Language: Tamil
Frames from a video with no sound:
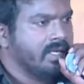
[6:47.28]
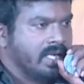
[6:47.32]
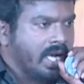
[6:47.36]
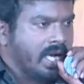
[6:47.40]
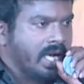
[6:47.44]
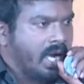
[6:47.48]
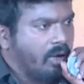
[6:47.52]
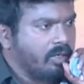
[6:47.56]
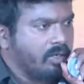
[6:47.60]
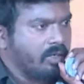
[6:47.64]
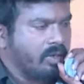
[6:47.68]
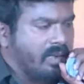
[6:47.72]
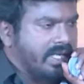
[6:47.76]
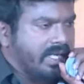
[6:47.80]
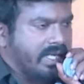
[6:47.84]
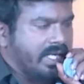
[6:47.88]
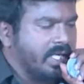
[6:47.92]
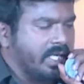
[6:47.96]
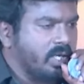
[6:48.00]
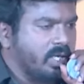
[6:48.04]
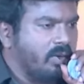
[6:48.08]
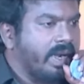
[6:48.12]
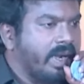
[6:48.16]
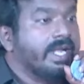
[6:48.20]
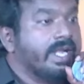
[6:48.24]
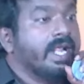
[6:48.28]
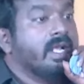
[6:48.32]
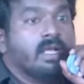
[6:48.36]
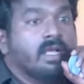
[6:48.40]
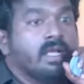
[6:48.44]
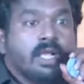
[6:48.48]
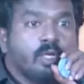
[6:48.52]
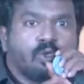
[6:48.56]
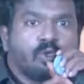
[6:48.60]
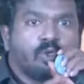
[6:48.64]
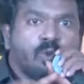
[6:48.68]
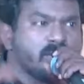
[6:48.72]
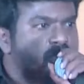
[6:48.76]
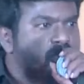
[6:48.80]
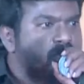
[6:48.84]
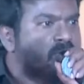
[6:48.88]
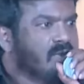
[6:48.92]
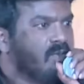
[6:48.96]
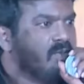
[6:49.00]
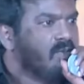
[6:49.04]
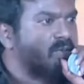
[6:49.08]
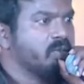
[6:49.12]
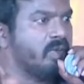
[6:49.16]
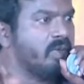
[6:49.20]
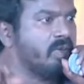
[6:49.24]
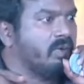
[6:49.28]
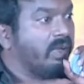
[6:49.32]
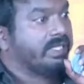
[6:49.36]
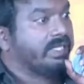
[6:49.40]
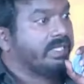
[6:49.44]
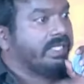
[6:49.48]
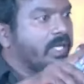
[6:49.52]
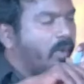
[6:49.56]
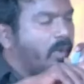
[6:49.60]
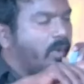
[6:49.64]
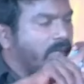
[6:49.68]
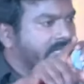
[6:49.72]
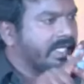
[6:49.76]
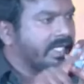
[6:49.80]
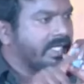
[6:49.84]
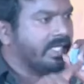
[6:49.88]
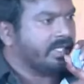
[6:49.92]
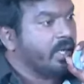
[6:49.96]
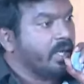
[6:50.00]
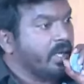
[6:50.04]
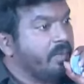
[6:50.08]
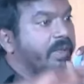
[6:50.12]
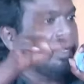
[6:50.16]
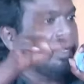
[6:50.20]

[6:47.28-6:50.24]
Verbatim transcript: அவரும் மரக்கன்று வாங்கிட்டு சூப்பர் சூப்பர் சூப்பர் சூப்பர் வாழ்த்துக்கள் வாழ்த்துக்கள் கீப் இட்